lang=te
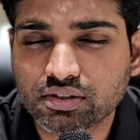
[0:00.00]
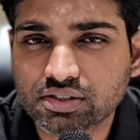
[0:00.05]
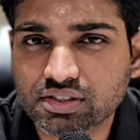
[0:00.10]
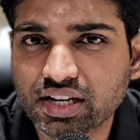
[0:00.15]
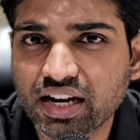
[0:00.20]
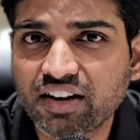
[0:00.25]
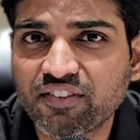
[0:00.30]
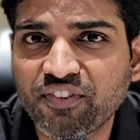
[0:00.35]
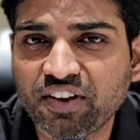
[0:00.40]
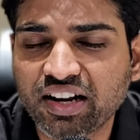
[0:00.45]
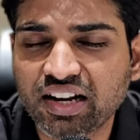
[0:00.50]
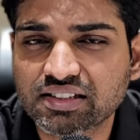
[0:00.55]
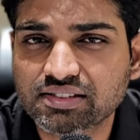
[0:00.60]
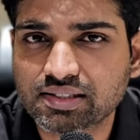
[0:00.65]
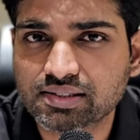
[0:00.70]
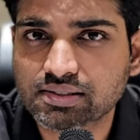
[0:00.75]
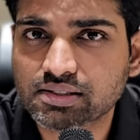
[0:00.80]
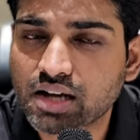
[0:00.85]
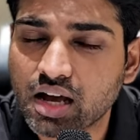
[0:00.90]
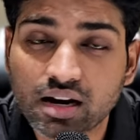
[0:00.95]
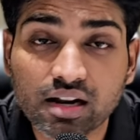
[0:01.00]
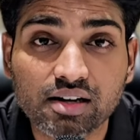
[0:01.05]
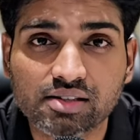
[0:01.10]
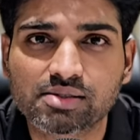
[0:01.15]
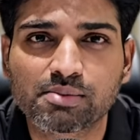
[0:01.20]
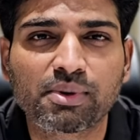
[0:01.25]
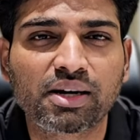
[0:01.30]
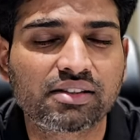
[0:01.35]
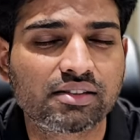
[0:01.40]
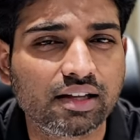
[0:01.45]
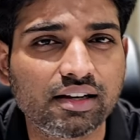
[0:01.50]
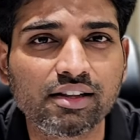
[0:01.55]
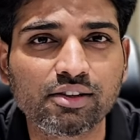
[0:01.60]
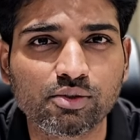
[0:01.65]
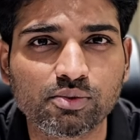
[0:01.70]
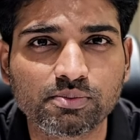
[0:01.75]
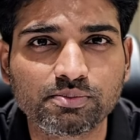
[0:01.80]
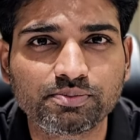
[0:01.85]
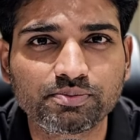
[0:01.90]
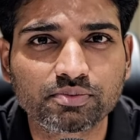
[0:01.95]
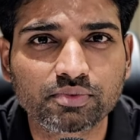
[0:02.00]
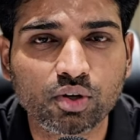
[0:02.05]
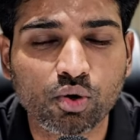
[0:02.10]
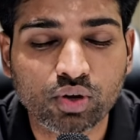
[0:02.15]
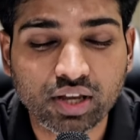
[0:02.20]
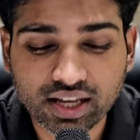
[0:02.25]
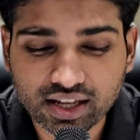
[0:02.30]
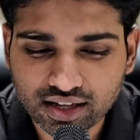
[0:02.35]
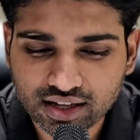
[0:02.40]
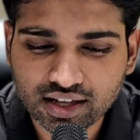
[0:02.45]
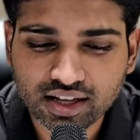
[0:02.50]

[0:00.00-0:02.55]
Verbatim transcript: స్టేట్ ఫైనాన్సెస్ కలర్ అసలు మనకు తెలియదు ఓకే